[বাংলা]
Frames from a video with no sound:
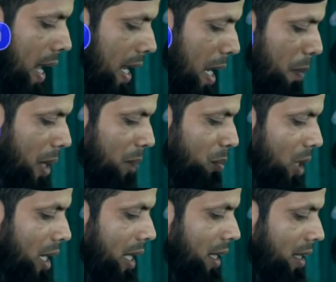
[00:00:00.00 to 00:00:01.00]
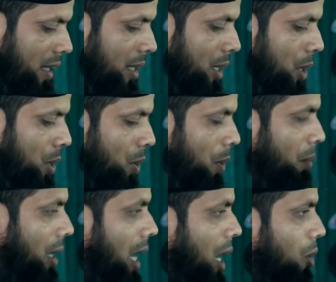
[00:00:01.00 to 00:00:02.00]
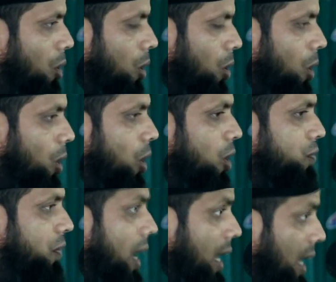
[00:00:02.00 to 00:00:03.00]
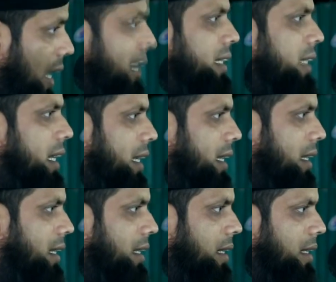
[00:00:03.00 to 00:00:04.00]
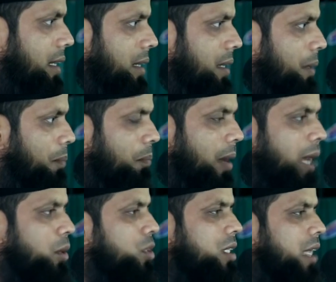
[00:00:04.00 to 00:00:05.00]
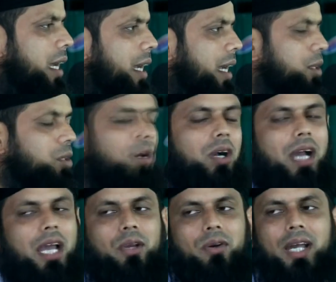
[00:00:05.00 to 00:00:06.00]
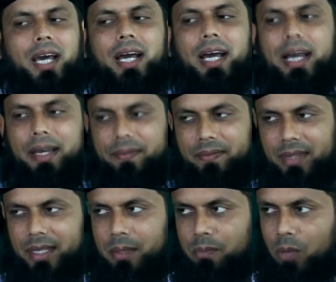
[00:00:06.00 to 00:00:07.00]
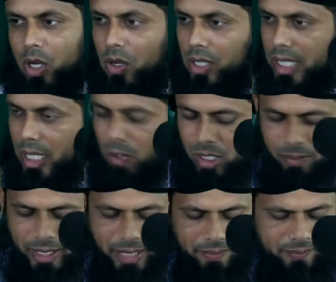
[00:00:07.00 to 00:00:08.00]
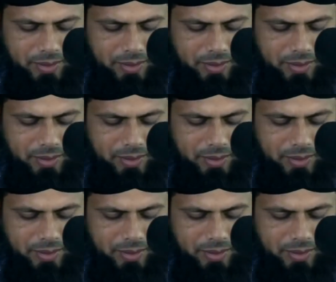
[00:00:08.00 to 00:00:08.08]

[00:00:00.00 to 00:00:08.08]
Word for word: আল্লাহ পাক বলেন তোমরা কখনো ফাল্লা নিয়ে মানুষকে ঠগাইও না বরং কি করবে